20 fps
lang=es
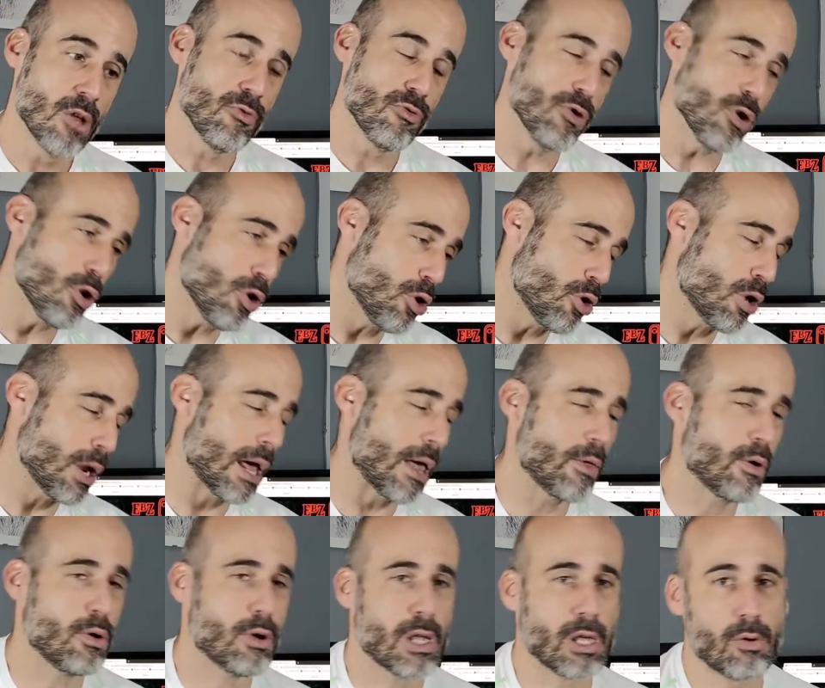Dos horas,
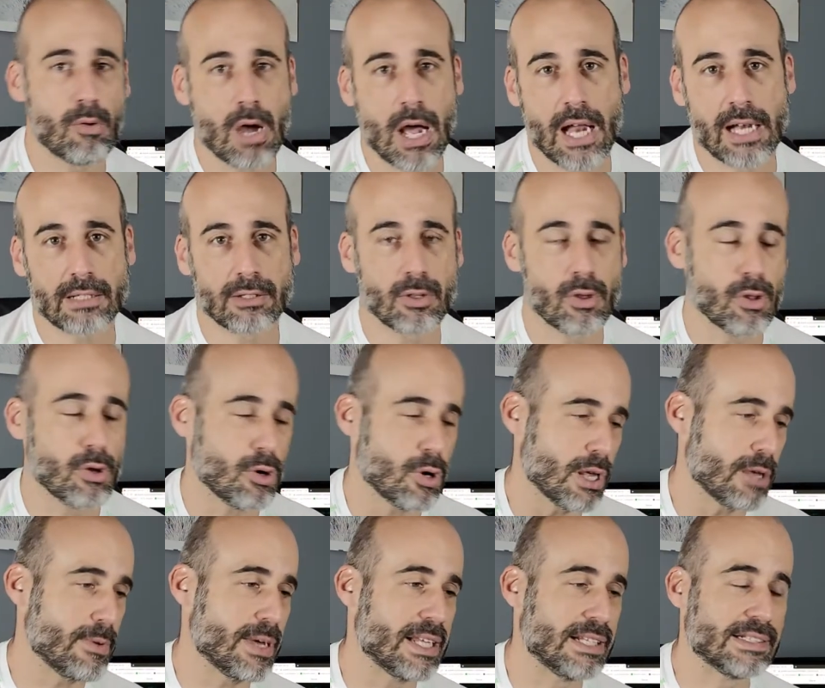dos horas y cuarto, dos
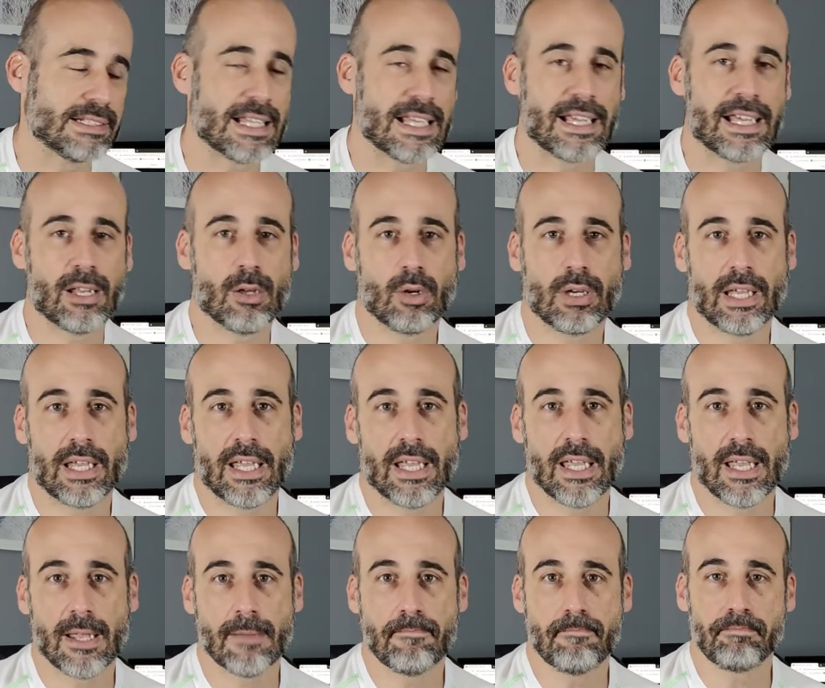horas y veinte, creo
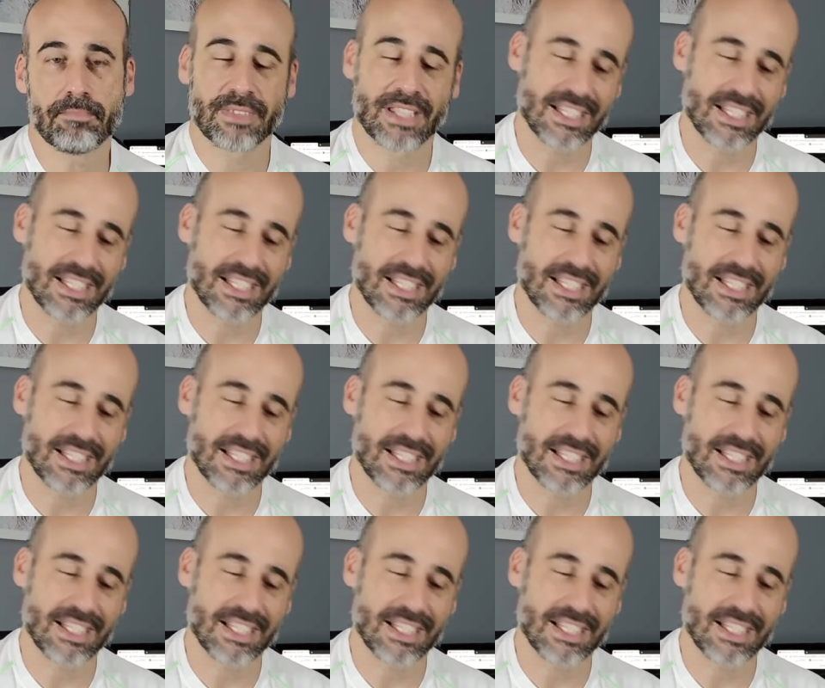que,